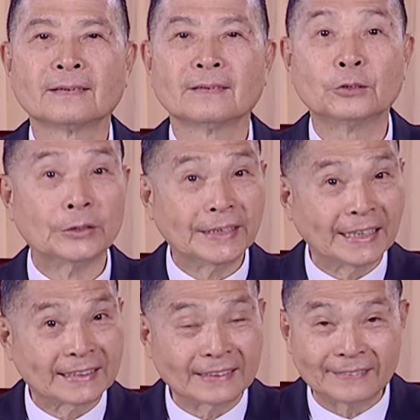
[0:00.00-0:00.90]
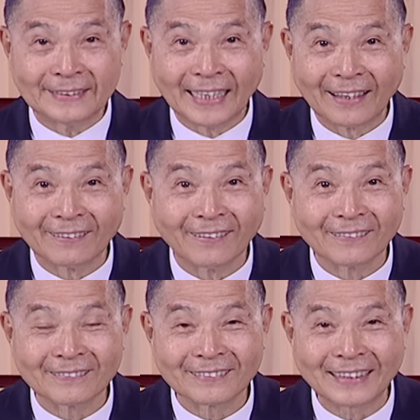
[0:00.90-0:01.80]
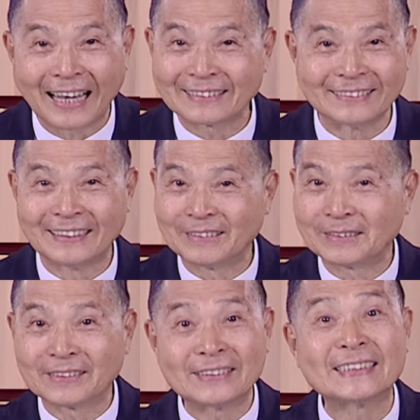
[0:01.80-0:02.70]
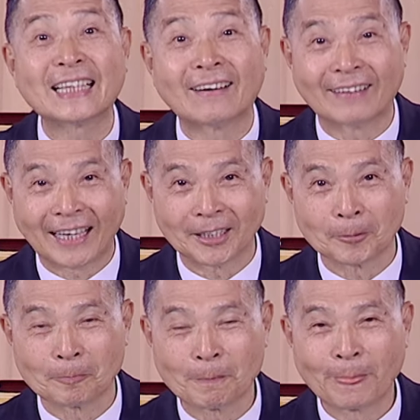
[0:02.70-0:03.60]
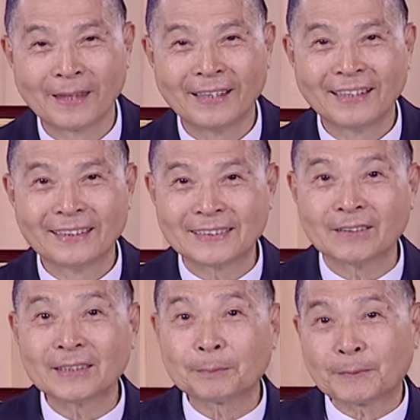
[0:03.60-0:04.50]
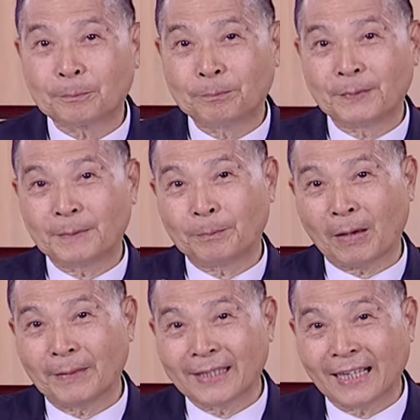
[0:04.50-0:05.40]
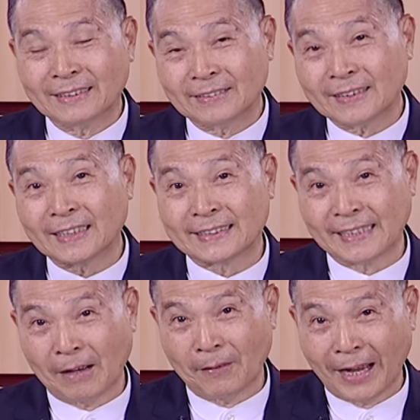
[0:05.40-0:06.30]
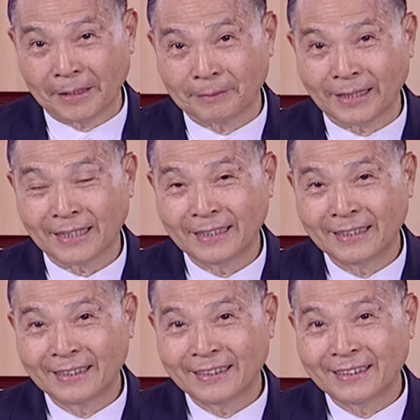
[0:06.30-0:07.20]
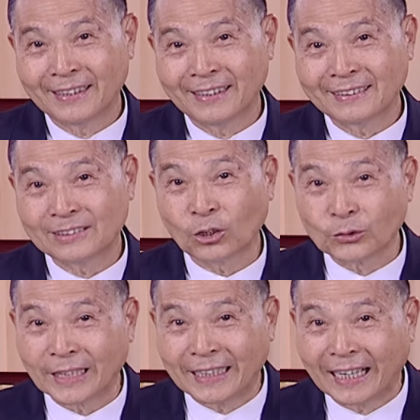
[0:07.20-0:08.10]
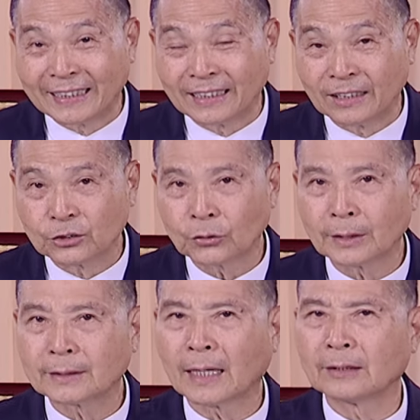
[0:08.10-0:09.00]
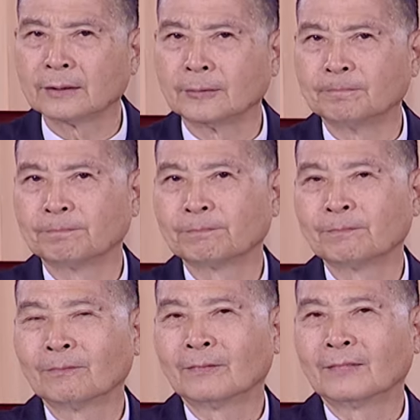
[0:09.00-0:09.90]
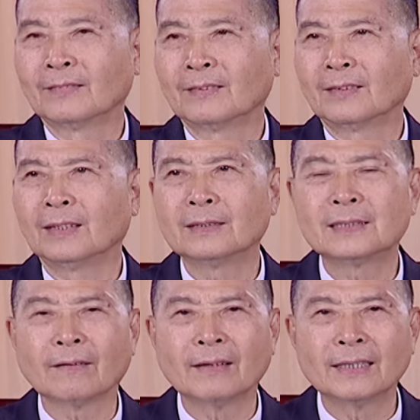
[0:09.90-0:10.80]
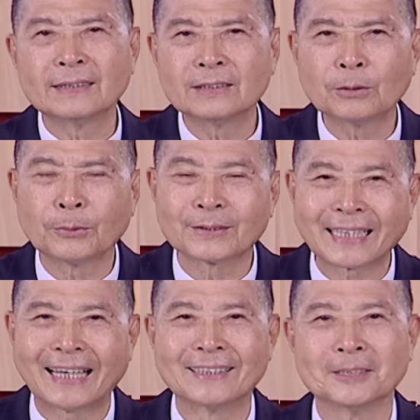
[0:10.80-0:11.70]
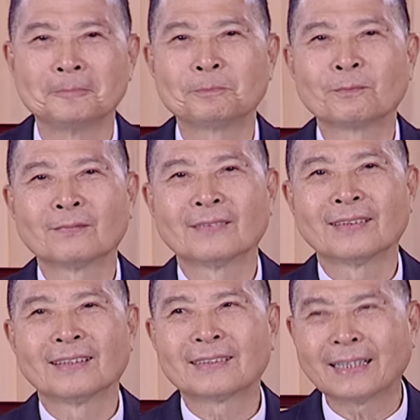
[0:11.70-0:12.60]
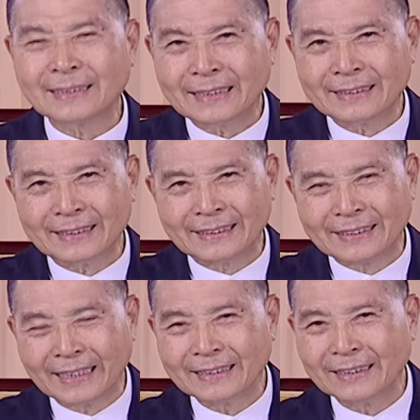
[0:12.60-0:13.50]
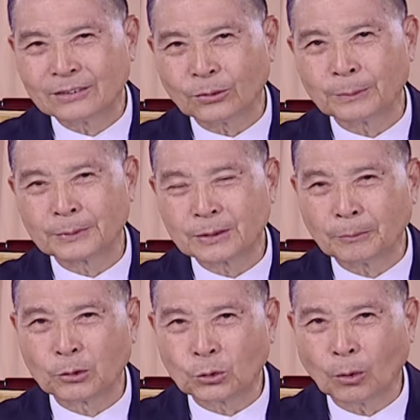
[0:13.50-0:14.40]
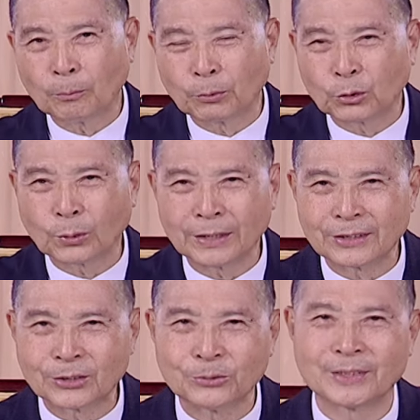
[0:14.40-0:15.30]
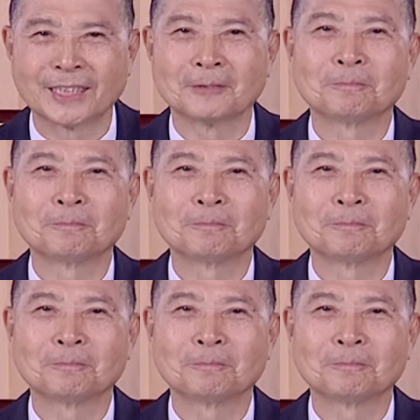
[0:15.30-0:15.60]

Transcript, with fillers: 人也是一样哦，大人的人就是小孩哦，小孩表面看这是个小孩嘛，错在哪里？错在大人，你的小孩已经这么大了，他在这里餐厅做了这么多不对的事情，